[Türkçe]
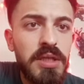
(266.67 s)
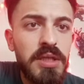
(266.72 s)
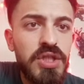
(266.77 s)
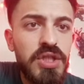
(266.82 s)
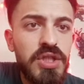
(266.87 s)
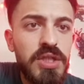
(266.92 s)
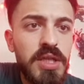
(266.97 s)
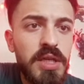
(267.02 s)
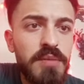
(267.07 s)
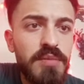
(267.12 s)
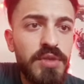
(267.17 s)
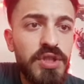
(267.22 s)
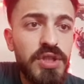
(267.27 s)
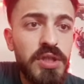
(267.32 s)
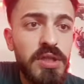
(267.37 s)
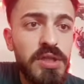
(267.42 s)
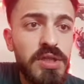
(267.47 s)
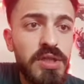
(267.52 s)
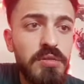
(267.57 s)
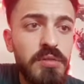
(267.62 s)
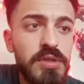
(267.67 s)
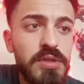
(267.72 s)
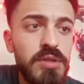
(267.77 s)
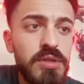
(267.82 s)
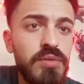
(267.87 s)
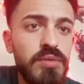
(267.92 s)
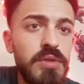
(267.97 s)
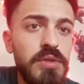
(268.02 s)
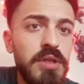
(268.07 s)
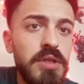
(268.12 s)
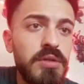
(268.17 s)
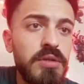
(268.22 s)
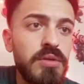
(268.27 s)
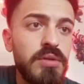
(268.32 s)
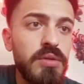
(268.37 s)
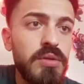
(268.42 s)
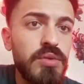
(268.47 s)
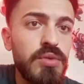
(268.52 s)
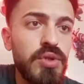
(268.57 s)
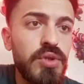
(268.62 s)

işler başaracağımızı ümit ediyorum.